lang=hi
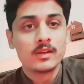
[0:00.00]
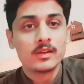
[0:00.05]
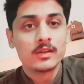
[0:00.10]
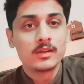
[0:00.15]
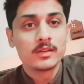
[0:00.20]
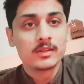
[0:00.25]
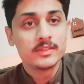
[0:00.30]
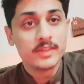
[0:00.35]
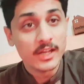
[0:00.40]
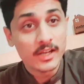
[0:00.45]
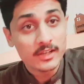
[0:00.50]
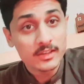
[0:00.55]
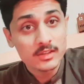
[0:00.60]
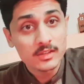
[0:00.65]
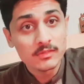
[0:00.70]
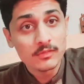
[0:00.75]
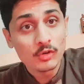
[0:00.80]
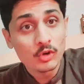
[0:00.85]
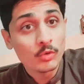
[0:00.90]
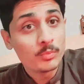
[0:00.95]

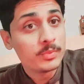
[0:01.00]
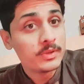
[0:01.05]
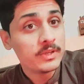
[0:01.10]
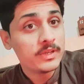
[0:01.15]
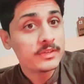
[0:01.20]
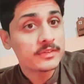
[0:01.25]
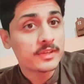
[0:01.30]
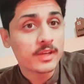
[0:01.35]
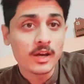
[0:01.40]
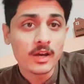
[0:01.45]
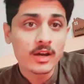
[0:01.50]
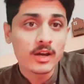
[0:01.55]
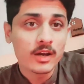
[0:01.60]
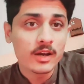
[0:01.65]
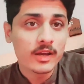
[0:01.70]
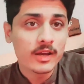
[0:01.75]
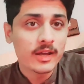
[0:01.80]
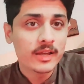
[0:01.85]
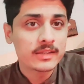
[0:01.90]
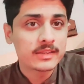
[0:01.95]
दर्द वो भी सहा
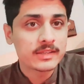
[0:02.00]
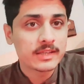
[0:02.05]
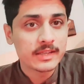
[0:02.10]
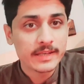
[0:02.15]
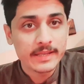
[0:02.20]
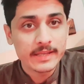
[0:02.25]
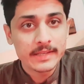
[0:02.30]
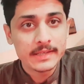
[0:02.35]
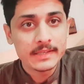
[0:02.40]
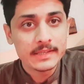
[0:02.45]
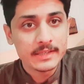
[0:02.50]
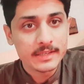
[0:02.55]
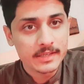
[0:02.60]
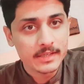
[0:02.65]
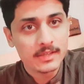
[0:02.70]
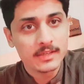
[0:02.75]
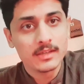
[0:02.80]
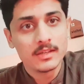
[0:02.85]
है तेरे लिए